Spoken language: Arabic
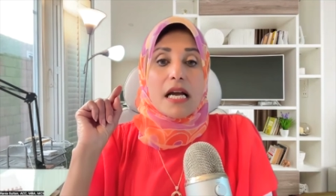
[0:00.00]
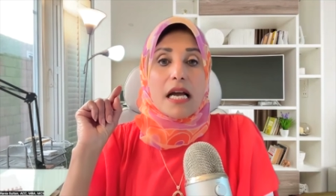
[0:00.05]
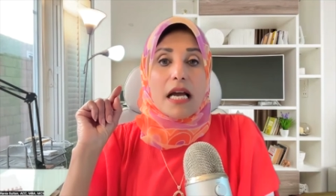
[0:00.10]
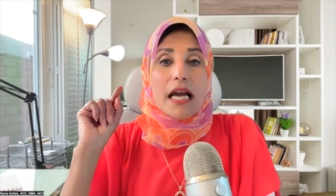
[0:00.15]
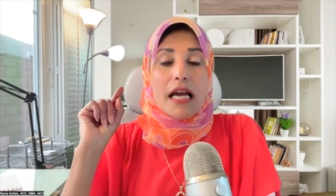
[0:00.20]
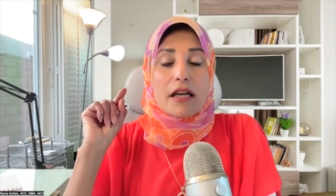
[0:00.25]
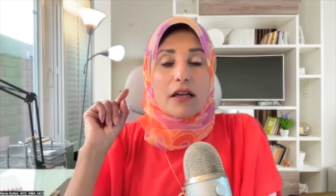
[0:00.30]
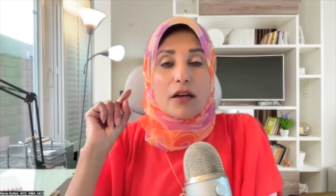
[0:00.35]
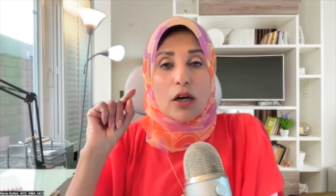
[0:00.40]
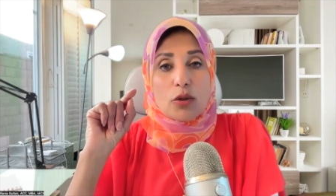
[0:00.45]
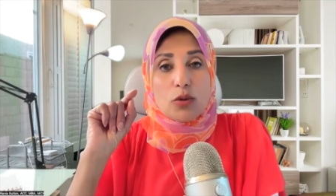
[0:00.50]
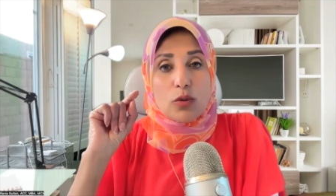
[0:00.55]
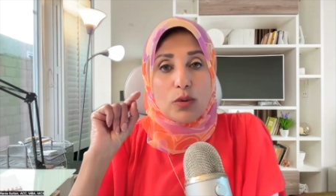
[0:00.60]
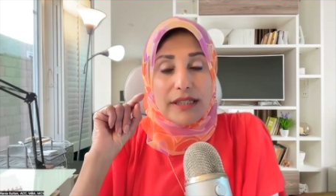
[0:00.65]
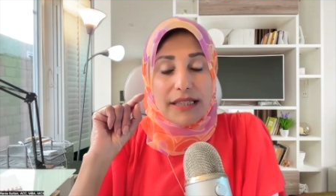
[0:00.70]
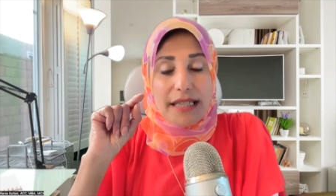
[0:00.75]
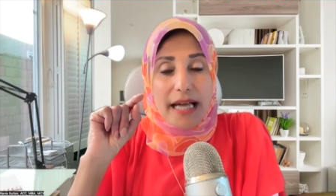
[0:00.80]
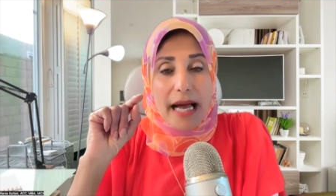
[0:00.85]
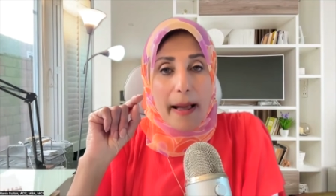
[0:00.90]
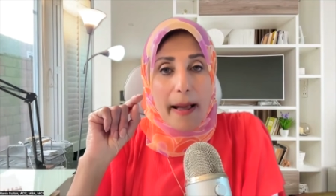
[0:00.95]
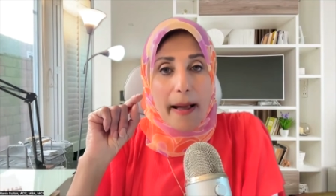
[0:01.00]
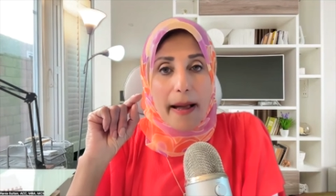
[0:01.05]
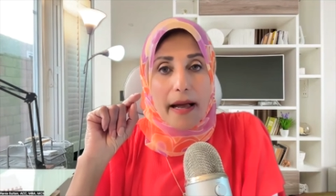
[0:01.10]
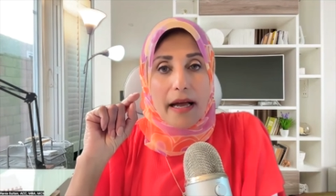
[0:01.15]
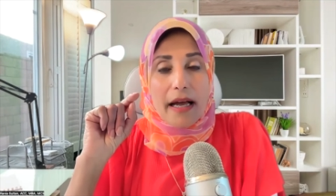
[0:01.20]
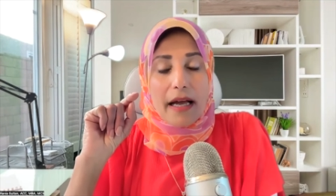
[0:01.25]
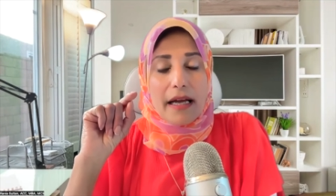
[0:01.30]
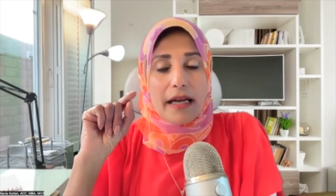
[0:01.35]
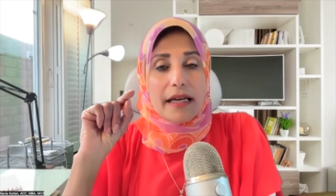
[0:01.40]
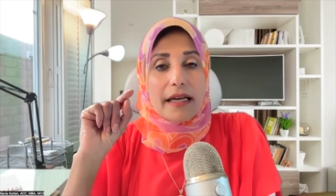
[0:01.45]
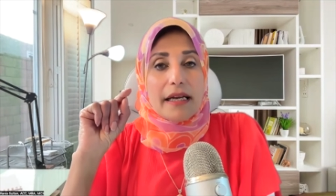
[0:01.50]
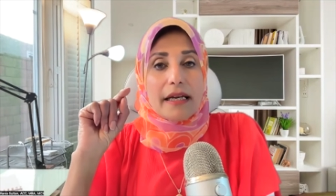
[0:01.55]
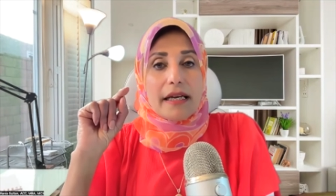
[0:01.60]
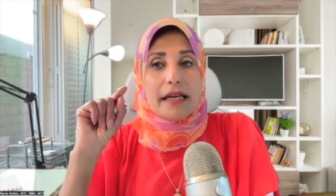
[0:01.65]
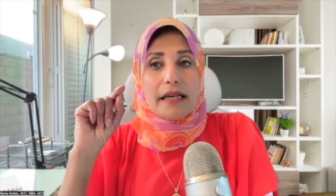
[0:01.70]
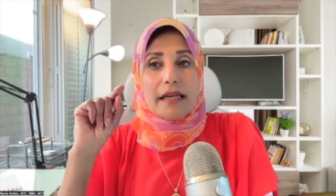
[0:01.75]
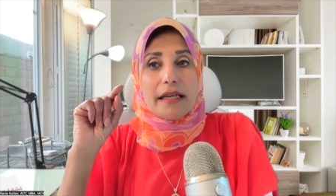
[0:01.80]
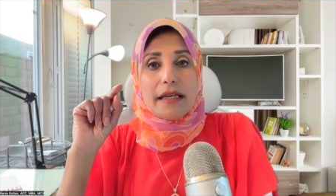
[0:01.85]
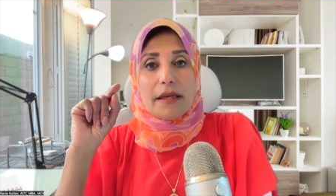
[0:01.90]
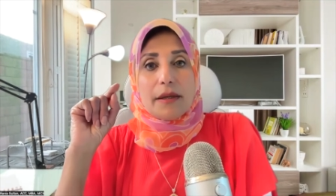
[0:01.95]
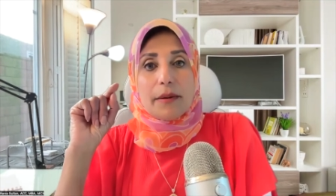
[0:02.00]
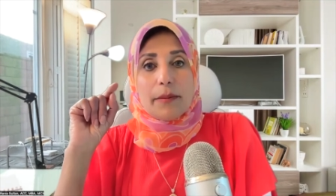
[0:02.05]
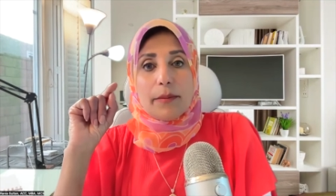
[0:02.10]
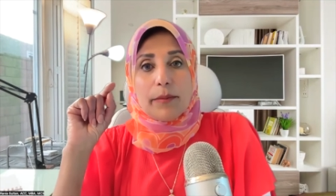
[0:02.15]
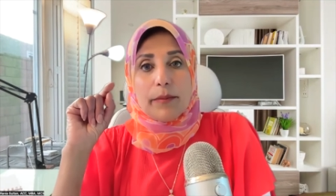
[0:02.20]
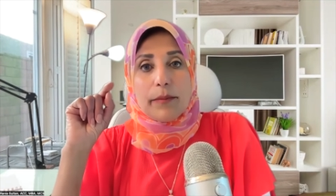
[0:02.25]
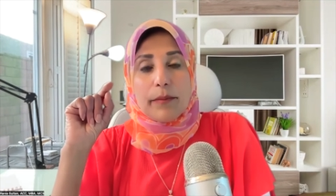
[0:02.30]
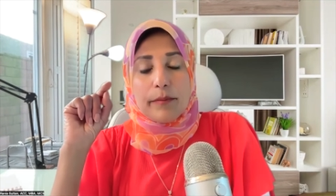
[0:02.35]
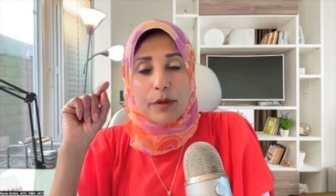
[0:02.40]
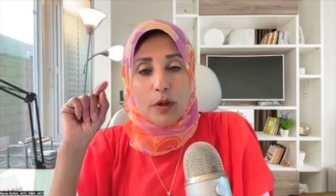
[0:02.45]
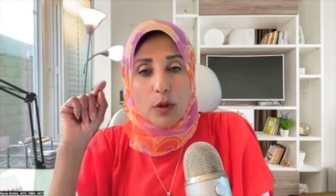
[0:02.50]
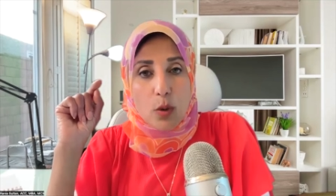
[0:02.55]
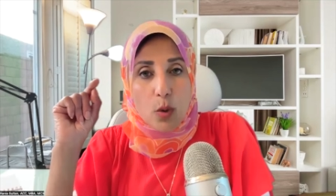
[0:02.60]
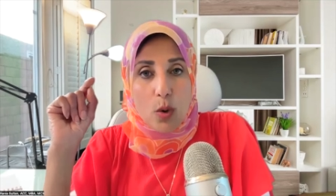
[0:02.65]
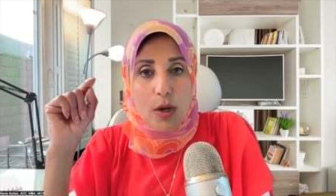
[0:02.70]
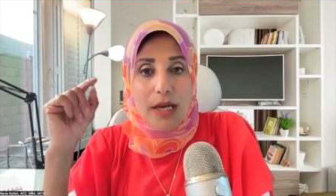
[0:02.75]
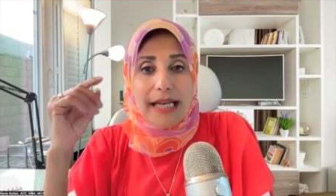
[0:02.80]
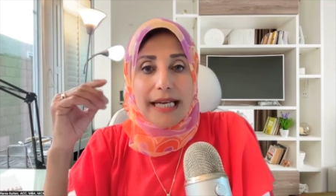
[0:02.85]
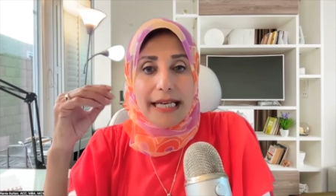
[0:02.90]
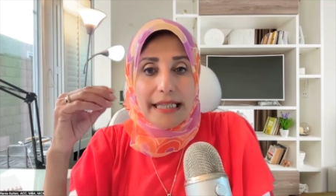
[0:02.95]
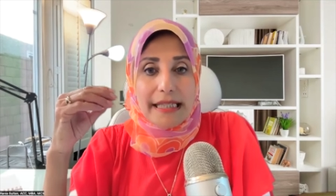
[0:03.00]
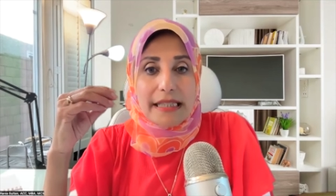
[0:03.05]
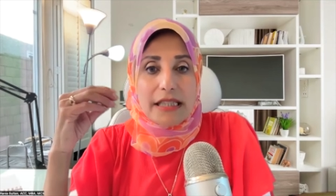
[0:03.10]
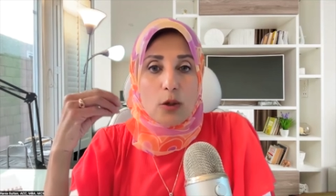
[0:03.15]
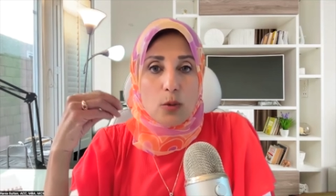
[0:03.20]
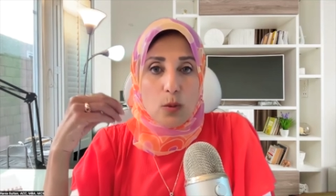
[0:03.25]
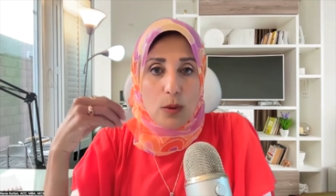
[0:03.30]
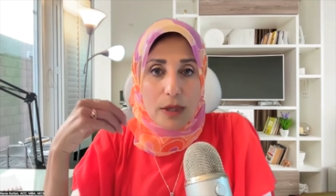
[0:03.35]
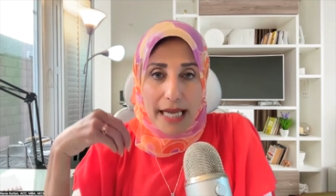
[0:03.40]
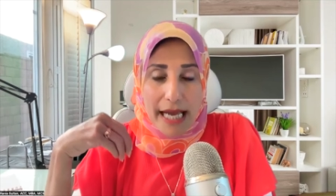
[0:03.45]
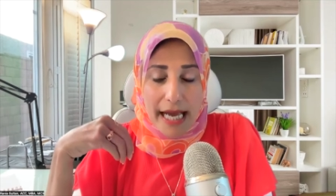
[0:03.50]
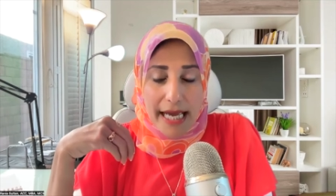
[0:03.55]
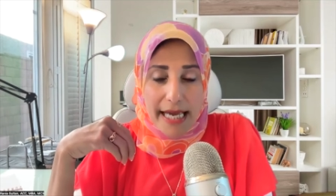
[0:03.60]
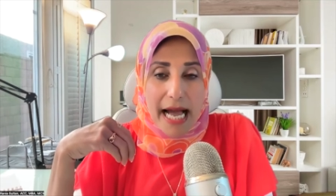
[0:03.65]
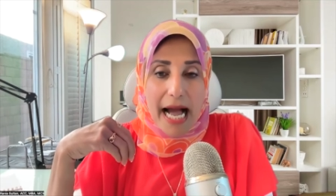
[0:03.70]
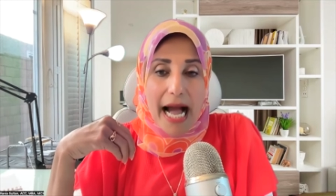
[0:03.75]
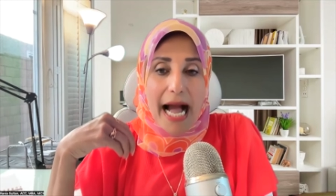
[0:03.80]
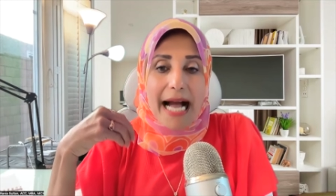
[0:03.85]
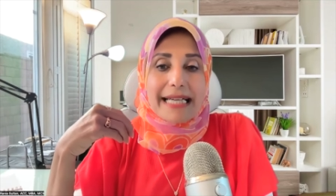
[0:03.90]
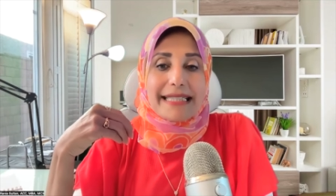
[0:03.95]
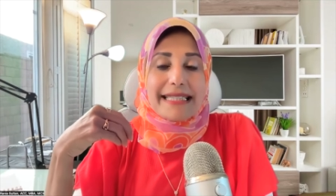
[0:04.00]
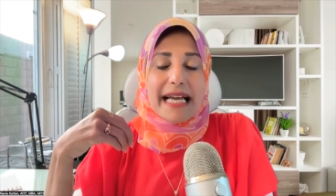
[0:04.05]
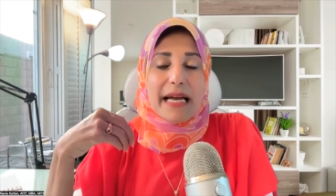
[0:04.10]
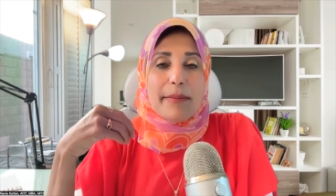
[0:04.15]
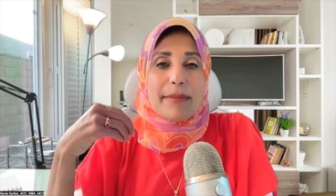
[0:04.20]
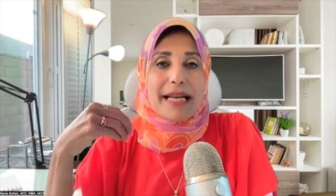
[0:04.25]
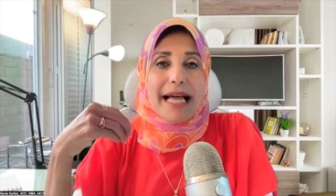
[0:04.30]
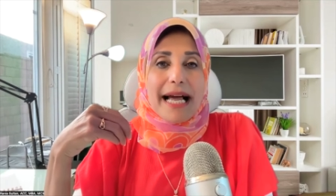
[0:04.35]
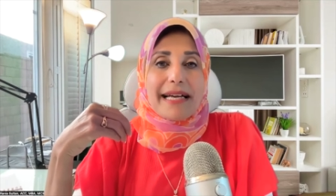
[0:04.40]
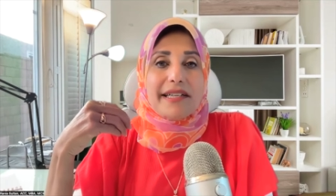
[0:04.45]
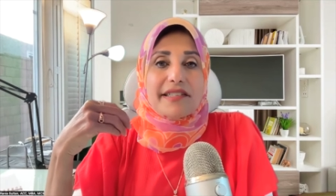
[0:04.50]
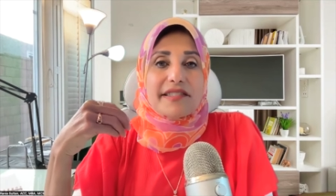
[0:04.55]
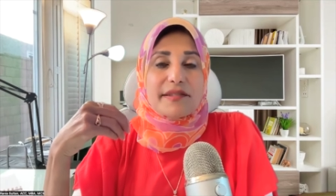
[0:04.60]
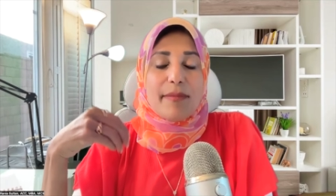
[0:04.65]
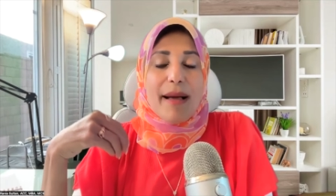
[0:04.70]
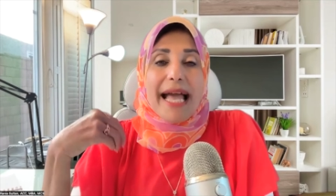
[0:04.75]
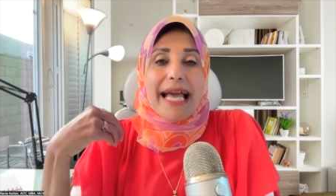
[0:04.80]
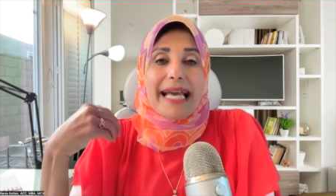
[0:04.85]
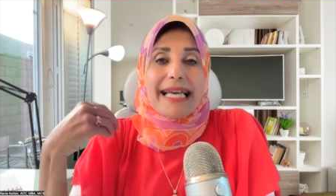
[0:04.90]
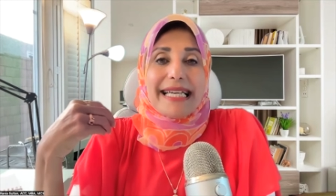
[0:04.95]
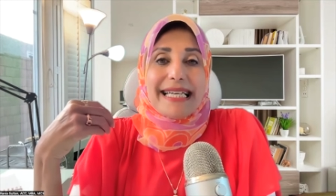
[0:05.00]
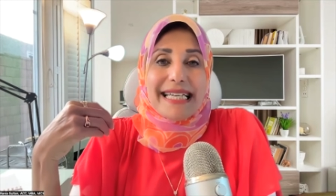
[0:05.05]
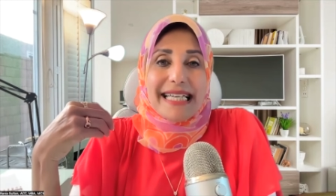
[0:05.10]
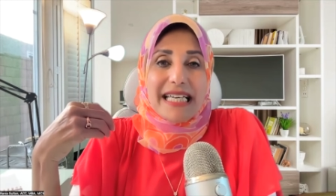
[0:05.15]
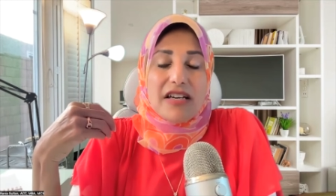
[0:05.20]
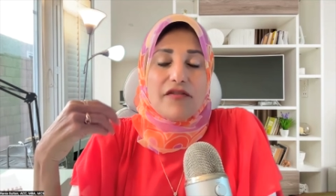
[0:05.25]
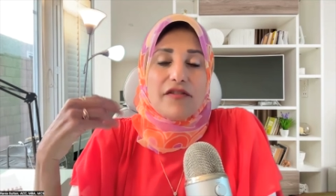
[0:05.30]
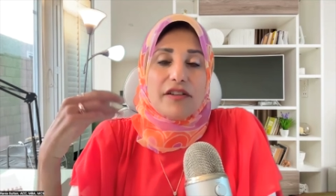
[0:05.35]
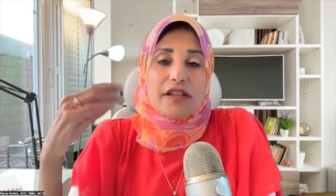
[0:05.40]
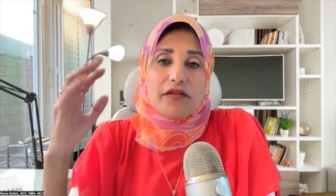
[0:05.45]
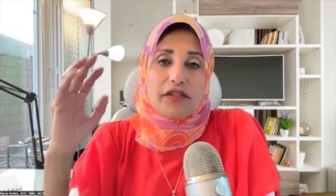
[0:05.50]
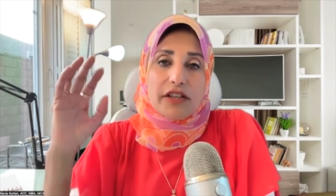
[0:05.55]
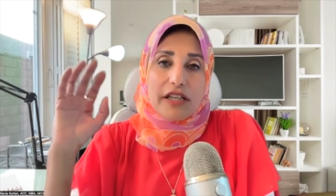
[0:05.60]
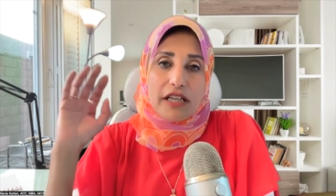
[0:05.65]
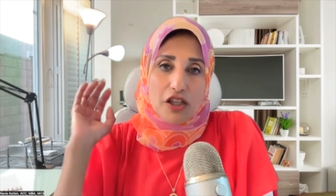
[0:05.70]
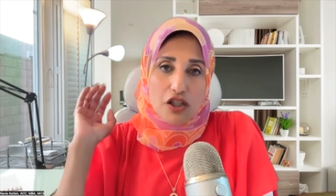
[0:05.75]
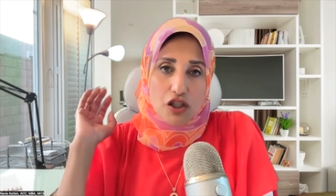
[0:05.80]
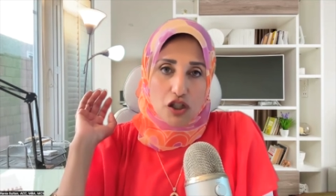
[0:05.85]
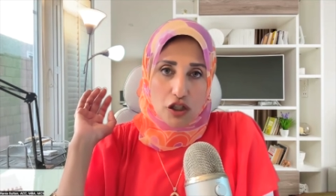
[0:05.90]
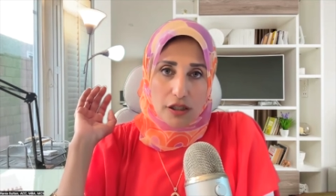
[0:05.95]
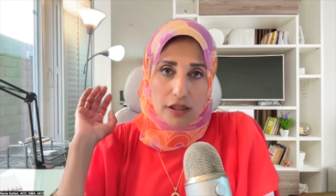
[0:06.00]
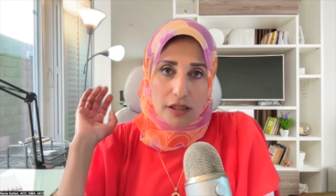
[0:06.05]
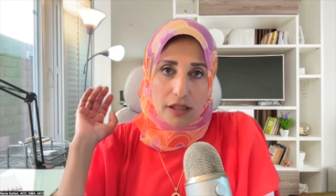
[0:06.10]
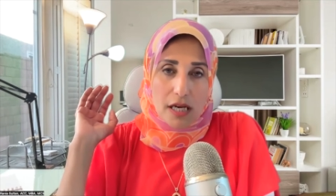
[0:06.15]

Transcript: القانون ده آه، آه، بيقول ان الولايه هتعمل حاجه اسمها اي e فيريفيكيشن